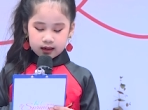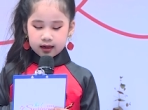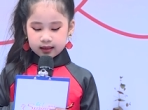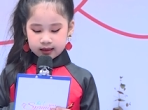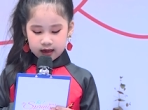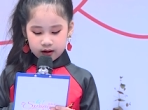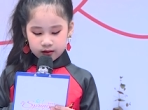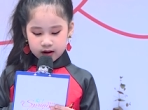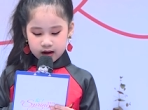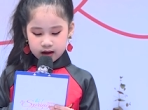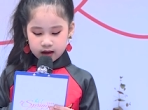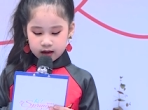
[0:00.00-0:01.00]
Ngay sau
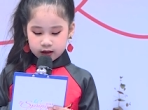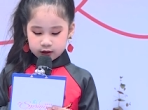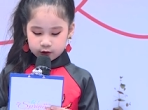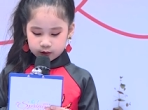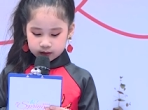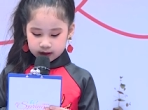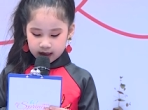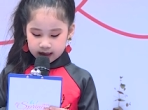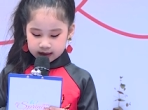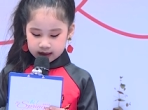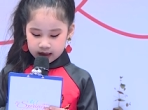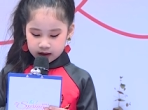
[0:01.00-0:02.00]
đây, chúng
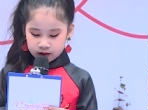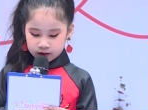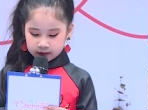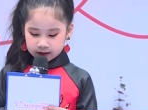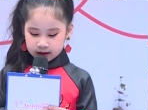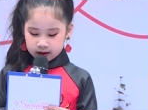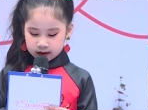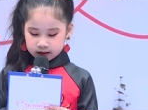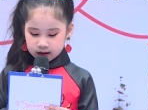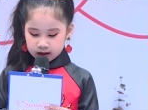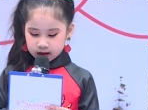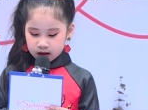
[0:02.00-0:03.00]
ta sẽ cùng thưởng
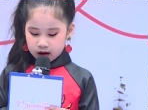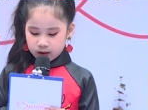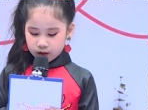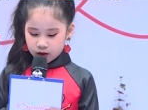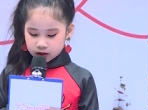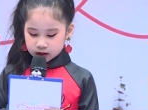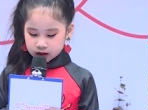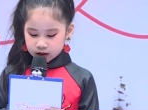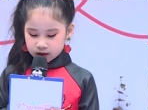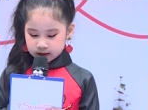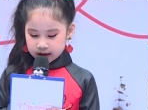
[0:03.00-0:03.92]
thức bộ sưu